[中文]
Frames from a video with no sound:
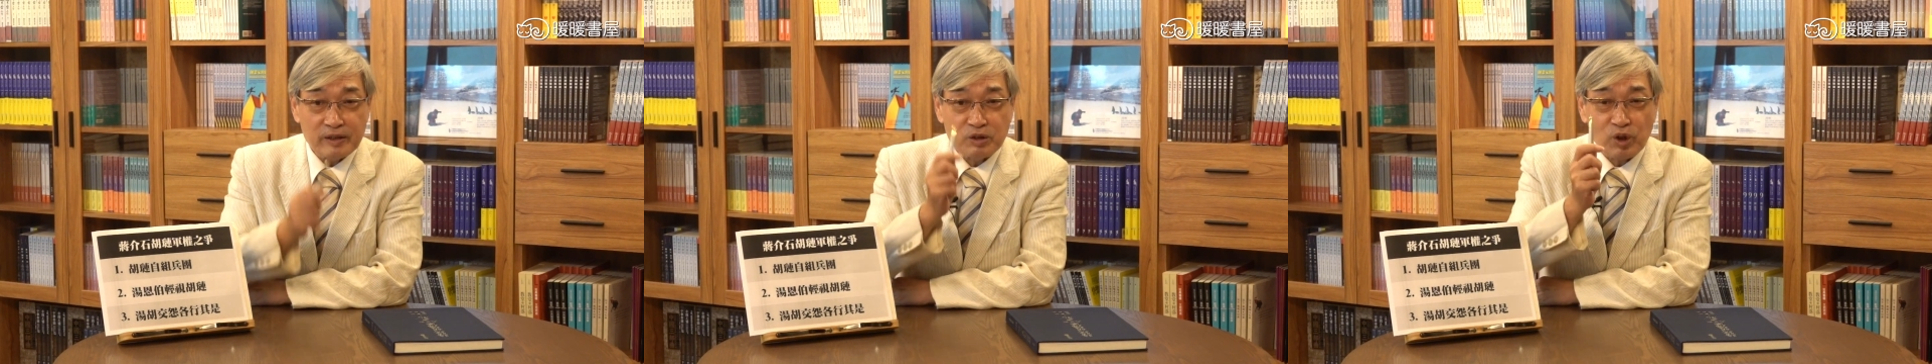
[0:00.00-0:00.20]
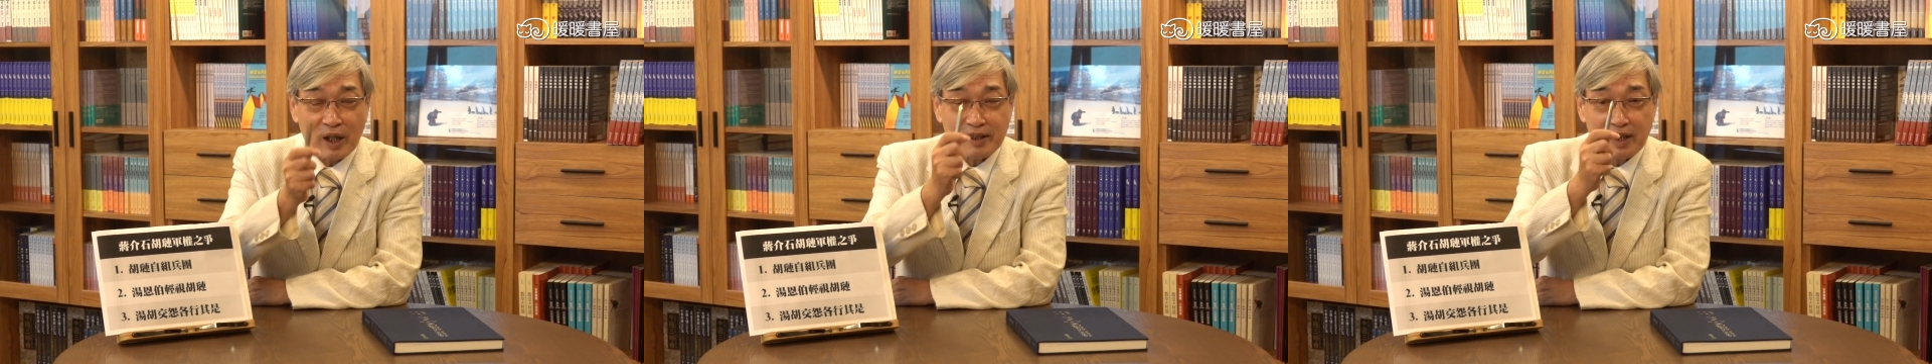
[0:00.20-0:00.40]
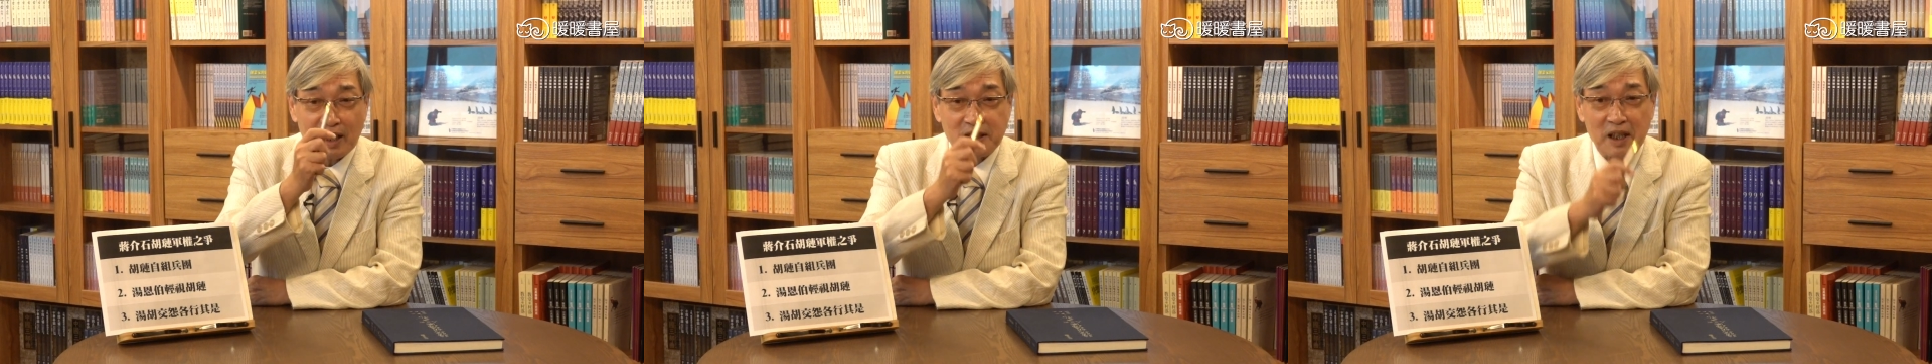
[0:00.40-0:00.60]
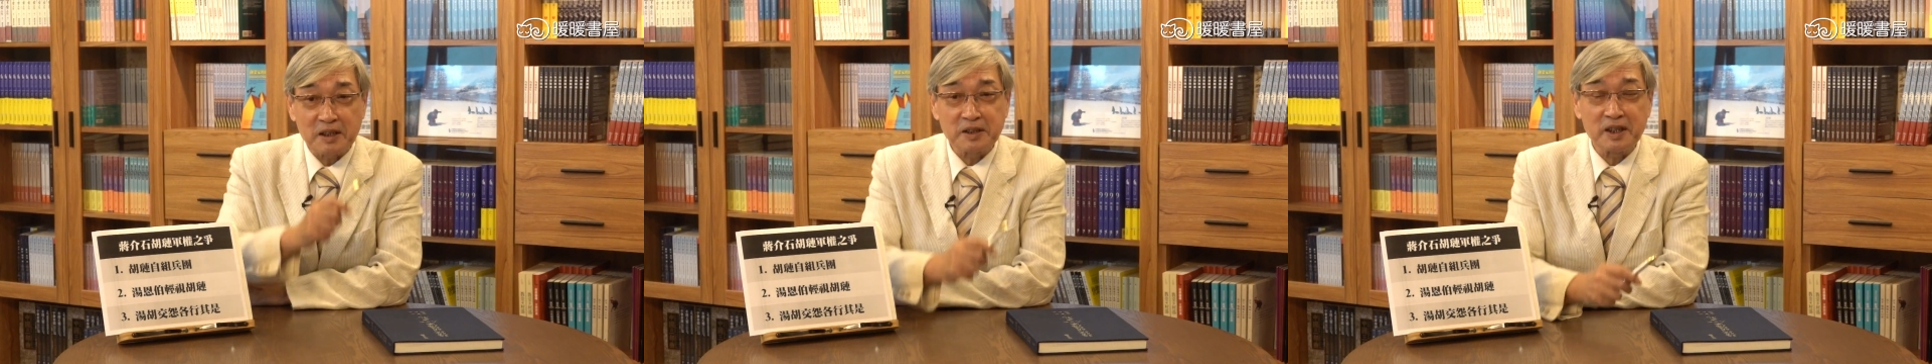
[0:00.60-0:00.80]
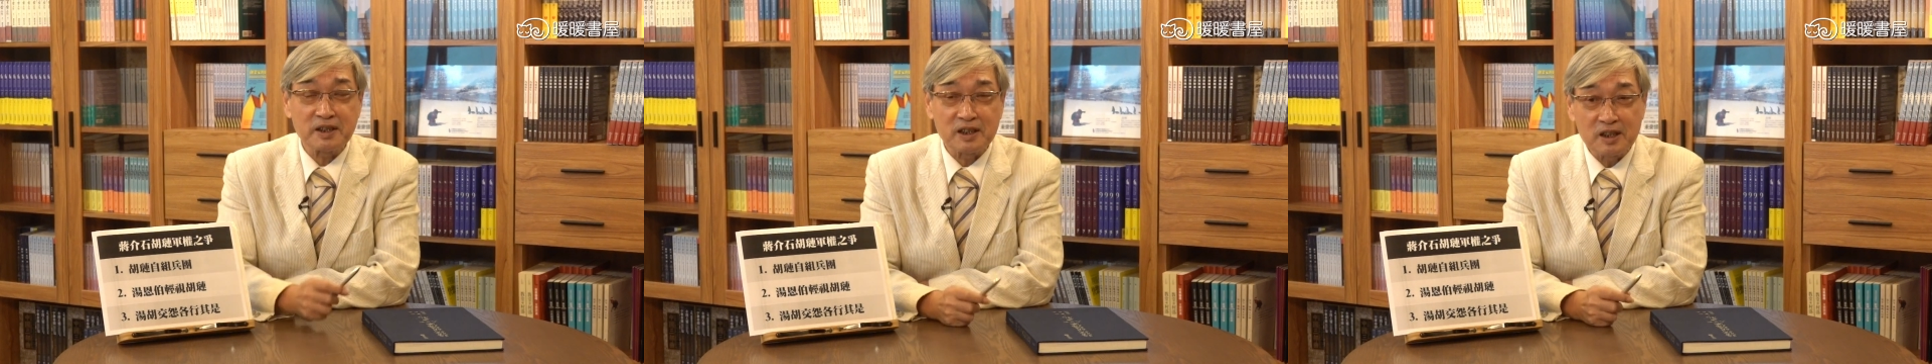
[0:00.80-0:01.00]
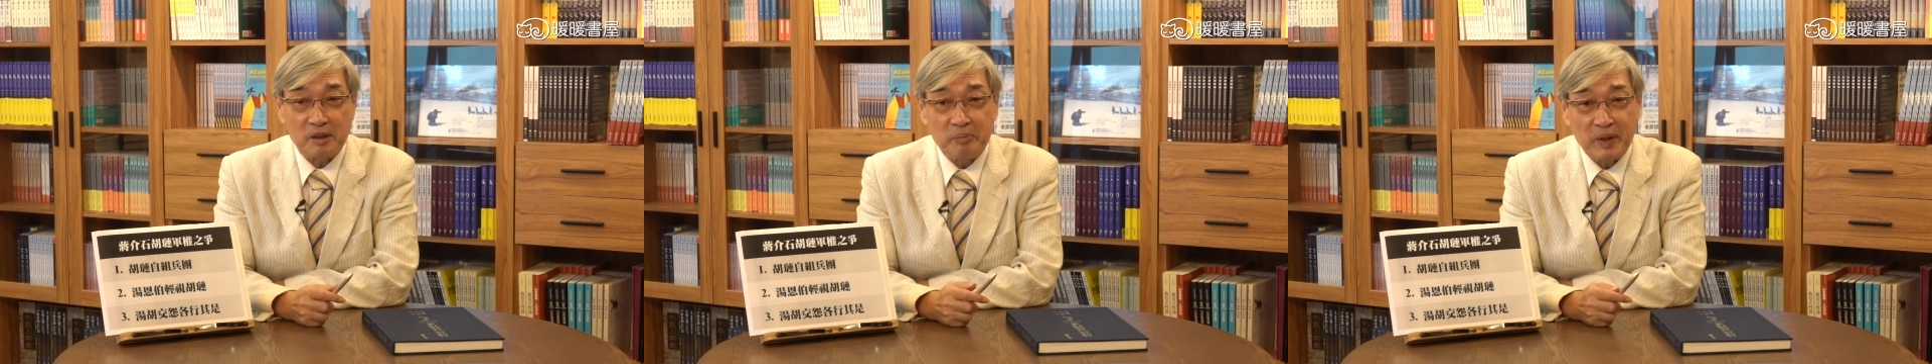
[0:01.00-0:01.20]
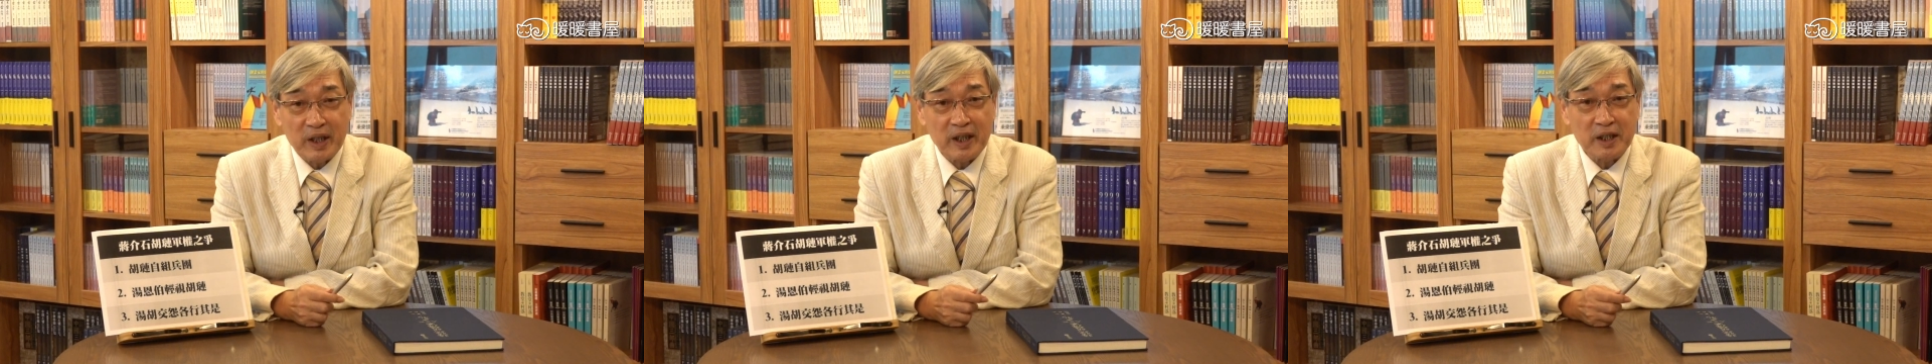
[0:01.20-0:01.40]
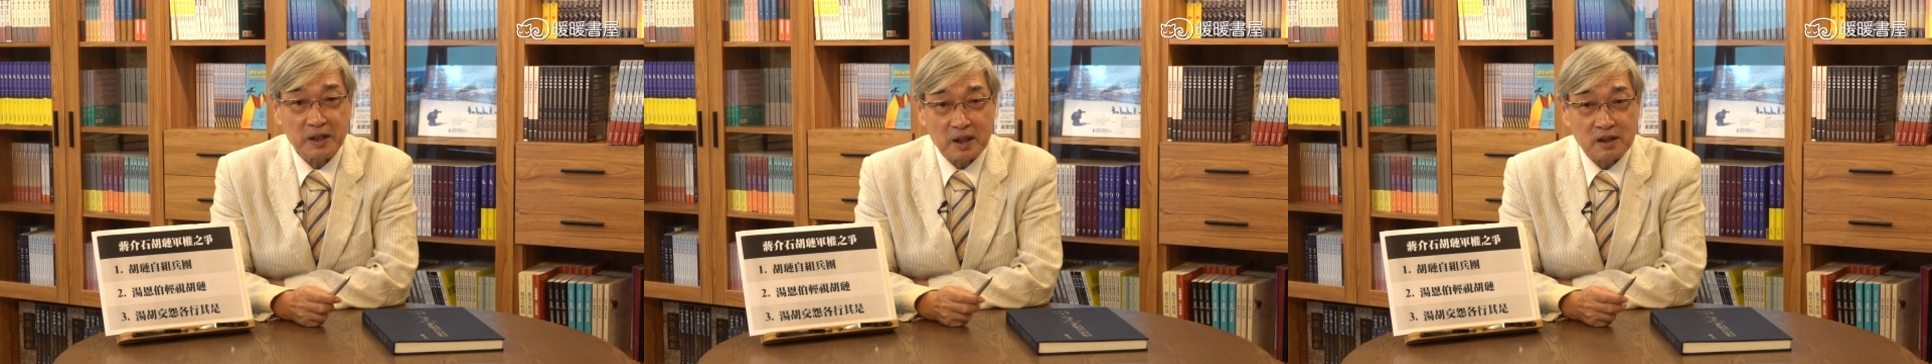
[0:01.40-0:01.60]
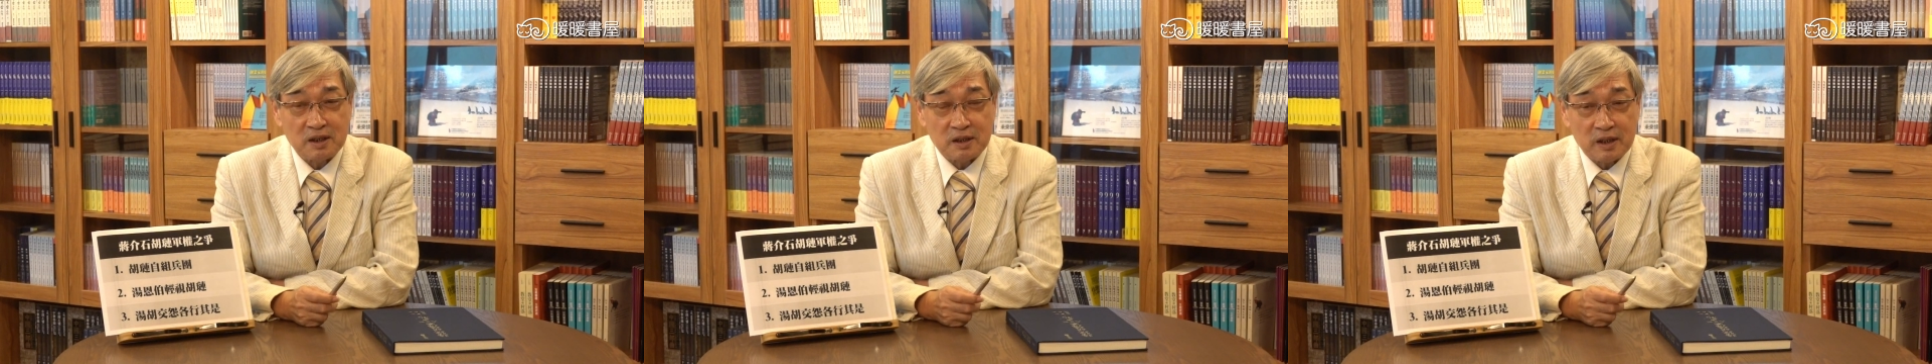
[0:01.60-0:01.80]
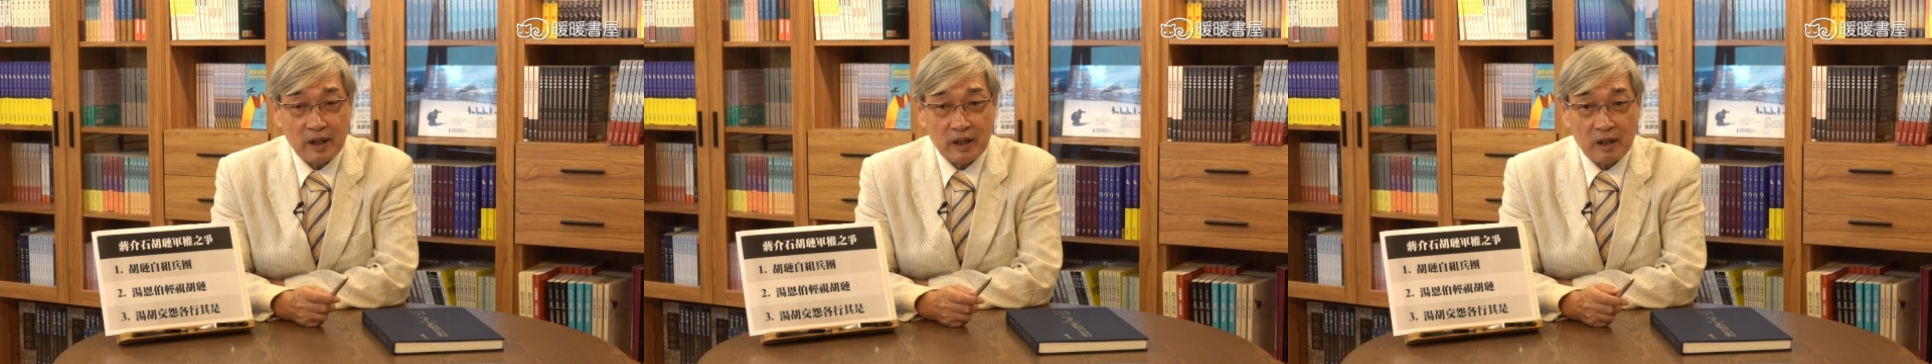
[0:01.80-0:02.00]
传达蒋介石的命令的是
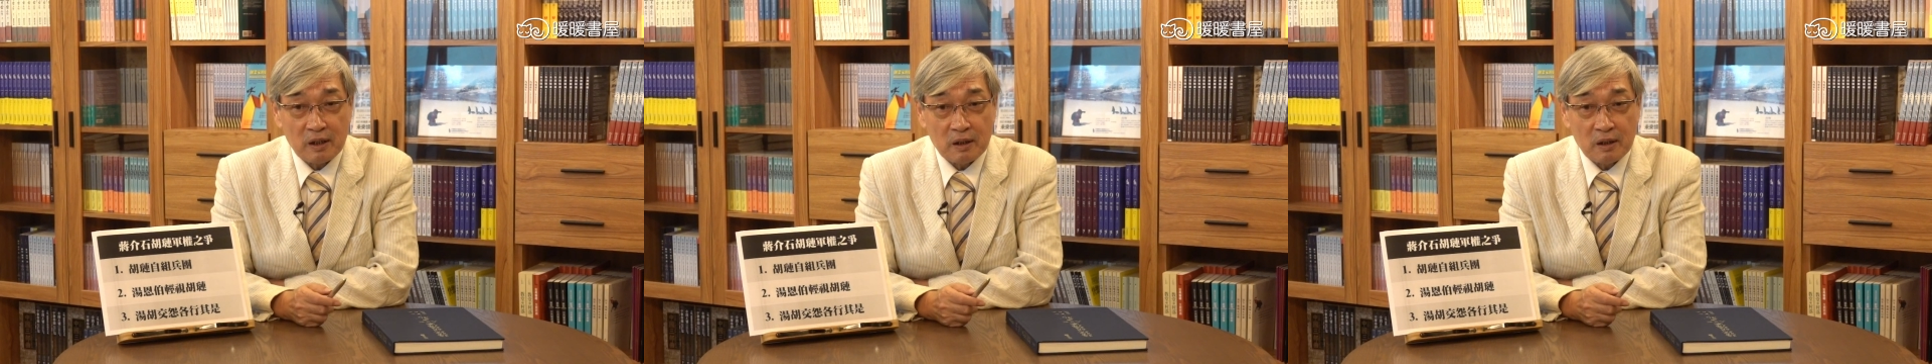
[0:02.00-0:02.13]
谁？